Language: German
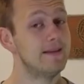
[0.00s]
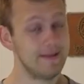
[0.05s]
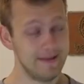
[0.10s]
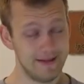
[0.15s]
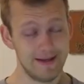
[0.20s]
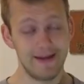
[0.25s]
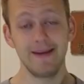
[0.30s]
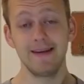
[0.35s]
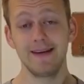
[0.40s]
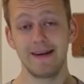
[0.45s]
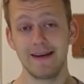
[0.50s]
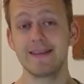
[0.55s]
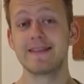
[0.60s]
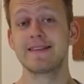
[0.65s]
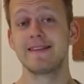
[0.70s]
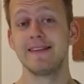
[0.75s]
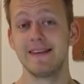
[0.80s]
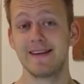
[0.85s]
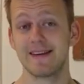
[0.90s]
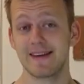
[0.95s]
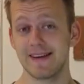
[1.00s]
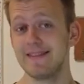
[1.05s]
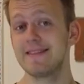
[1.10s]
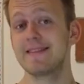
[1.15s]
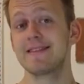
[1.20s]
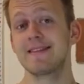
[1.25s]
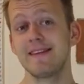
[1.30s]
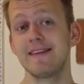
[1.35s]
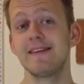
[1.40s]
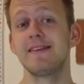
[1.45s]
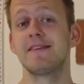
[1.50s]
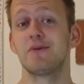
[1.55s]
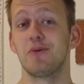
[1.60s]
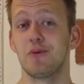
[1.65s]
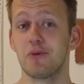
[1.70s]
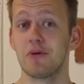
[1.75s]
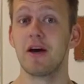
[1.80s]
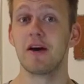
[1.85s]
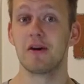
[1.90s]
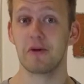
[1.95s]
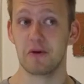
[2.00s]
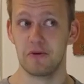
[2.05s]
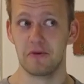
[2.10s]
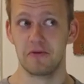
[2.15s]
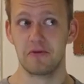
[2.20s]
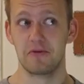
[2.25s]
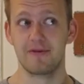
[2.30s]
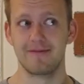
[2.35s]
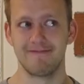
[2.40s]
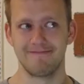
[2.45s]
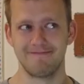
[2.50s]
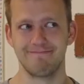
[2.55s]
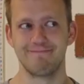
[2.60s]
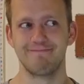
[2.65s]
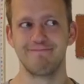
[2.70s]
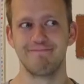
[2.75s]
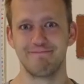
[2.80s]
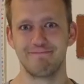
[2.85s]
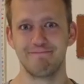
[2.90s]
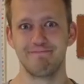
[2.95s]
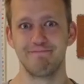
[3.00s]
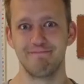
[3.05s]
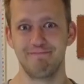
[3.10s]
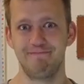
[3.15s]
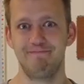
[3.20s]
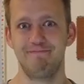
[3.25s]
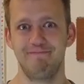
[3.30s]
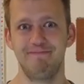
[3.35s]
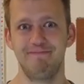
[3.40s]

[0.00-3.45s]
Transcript: Ja, ja, sie grinst nicht ohne Grund. Mhm.